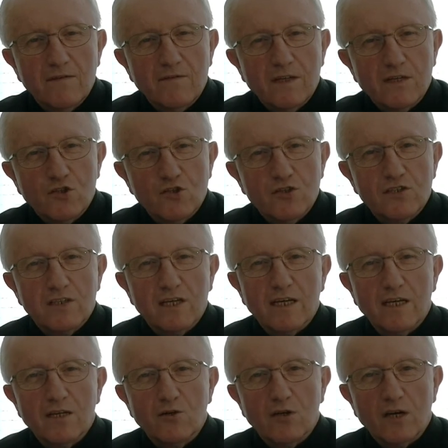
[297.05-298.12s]
wieczystej
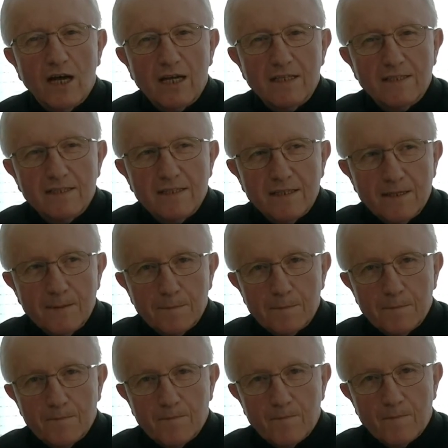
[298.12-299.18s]
adoracji
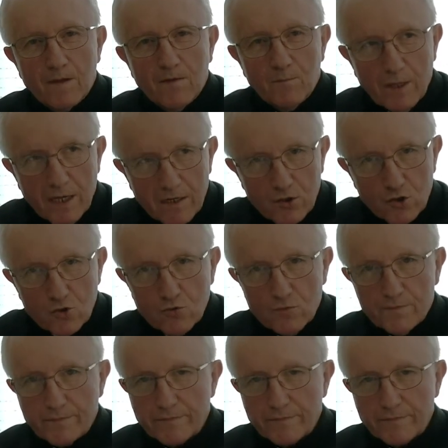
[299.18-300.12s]
w Paryżu.